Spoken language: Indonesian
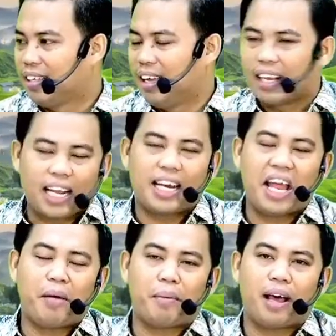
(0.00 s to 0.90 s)
Karena
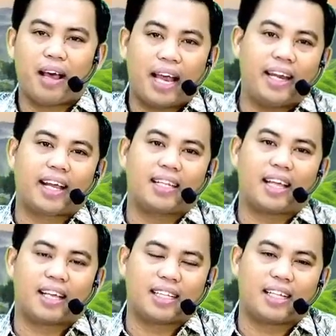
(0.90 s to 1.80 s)
apa? Andai
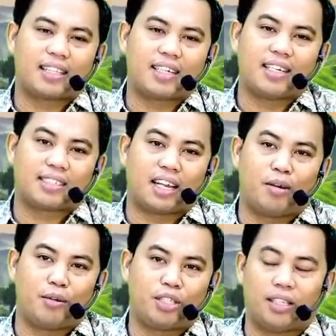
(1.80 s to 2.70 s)
kata kita tanya,
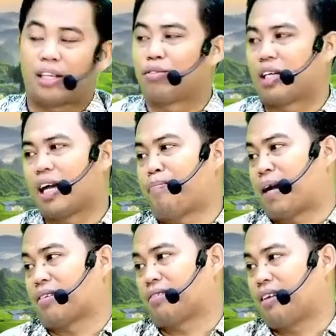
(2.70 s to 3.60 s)
Salomo cinta Tuhan gak
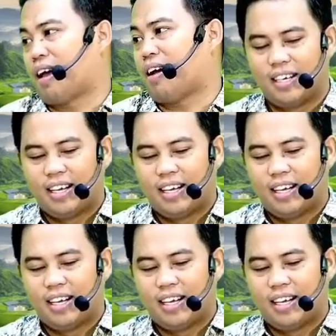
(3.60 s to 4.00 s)
pastilah.